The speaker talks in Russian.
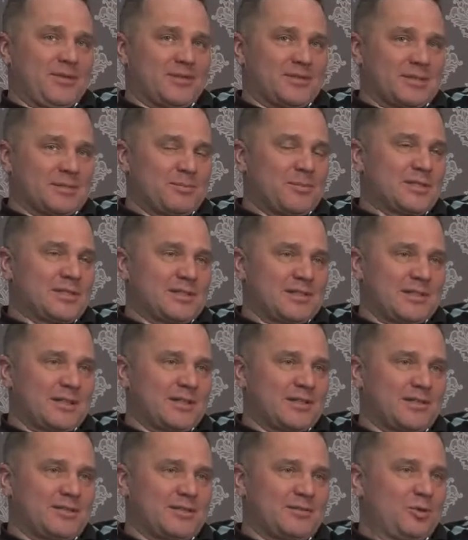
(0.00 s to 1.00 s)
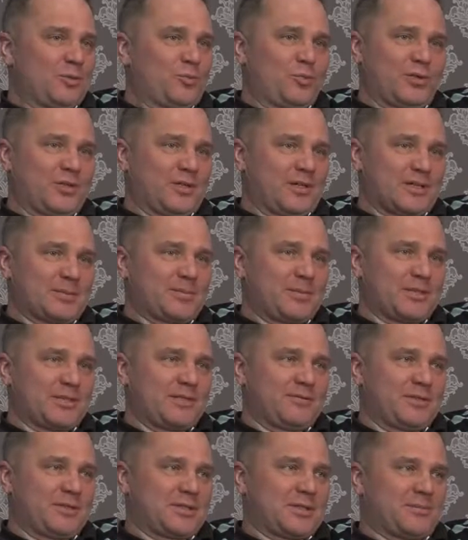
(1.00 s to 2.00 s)
смысл игры, любой игры
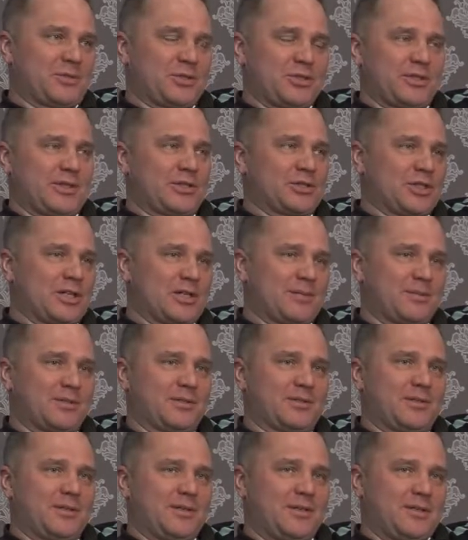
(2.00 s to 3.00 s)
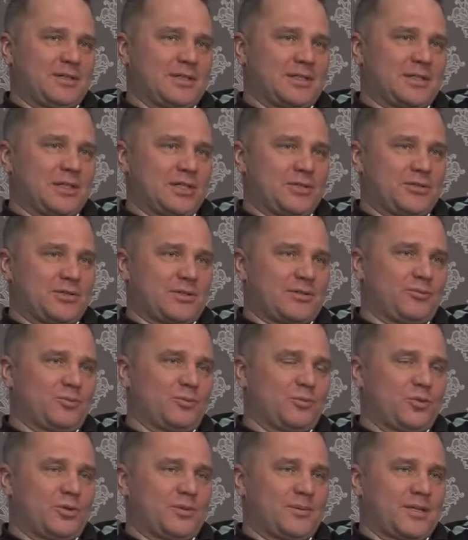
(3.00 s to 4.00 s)
спортивной, там, начиная от шахмат, заканчивая там
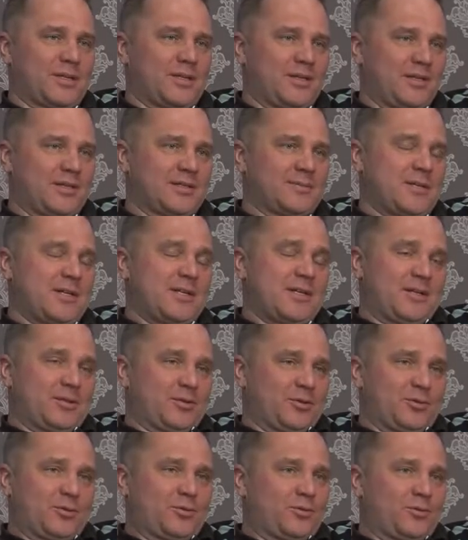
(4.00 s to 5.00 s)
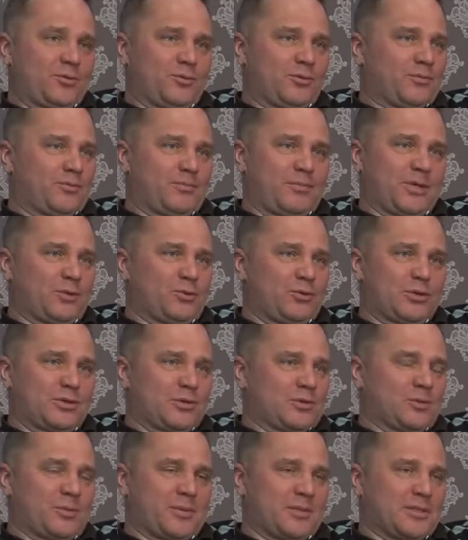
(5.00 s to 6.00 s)
футболом, хоккея, то у него
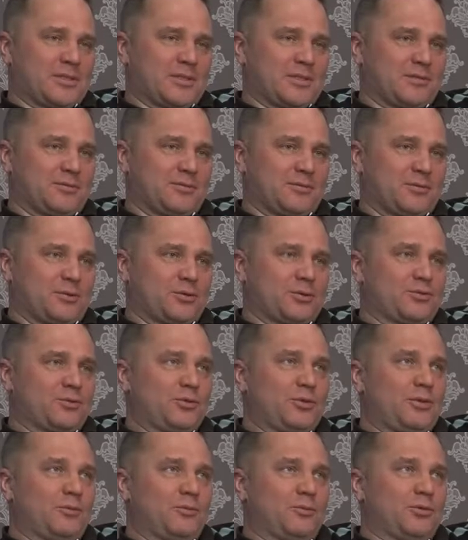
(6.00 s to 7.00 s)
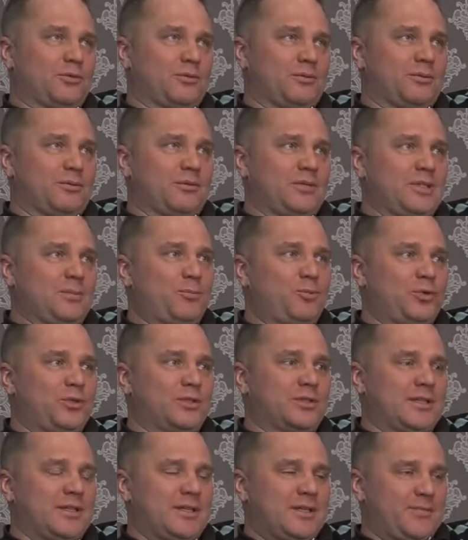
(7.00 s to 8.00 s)
получится 100%. То есть он, он не
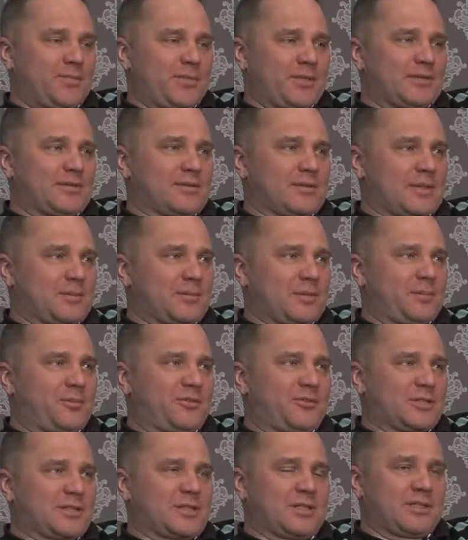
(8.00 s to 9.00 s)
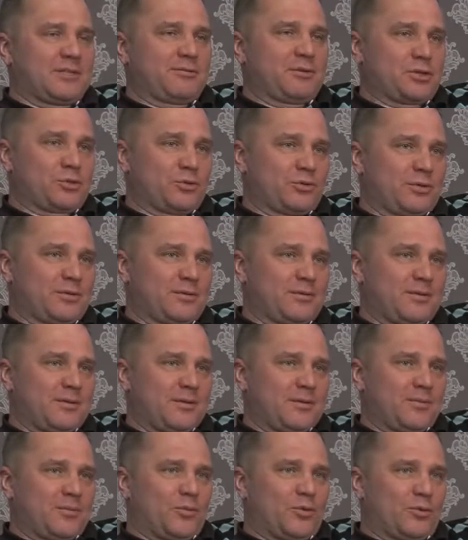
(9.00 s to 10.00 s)
будет там добиваться каких-то высот,
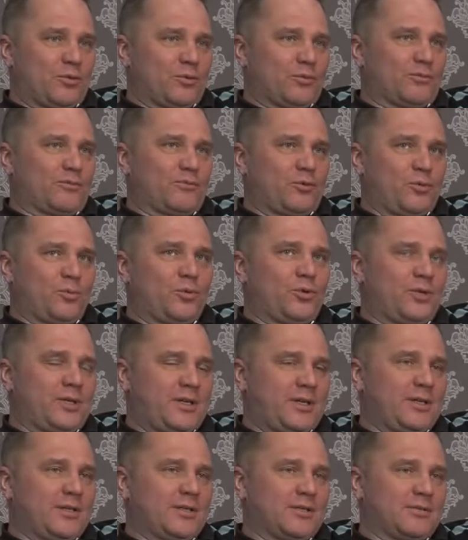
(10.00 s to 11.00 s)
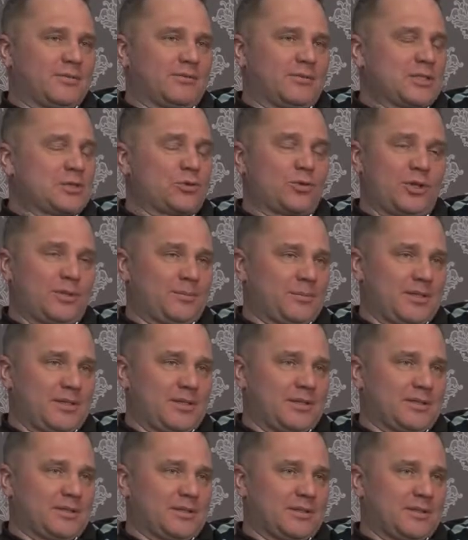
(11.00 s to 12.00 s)
но он в любой игре, в настольном
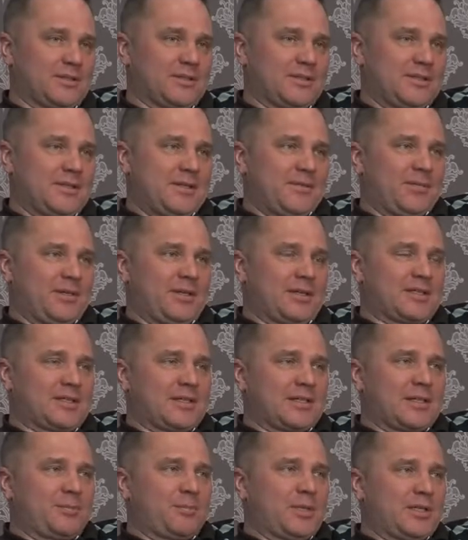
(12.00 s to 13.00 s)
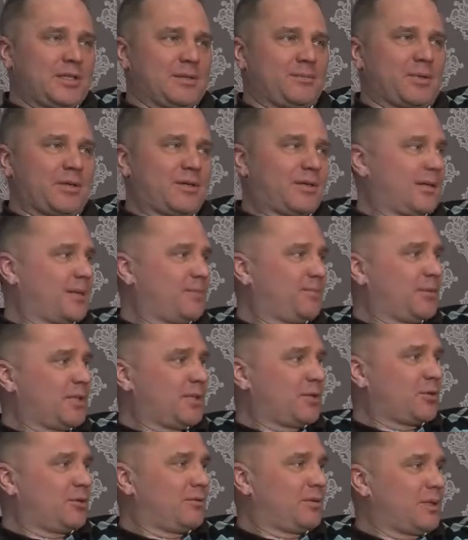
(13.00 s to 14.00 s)
теннисе, да, есть такая байка про
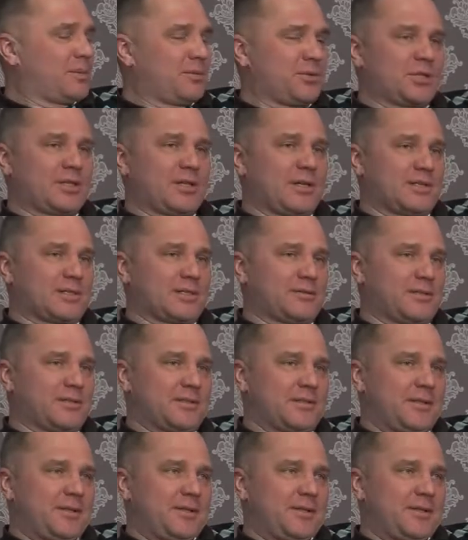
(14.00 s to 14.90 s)
Анатолия Владимировича Тарасова.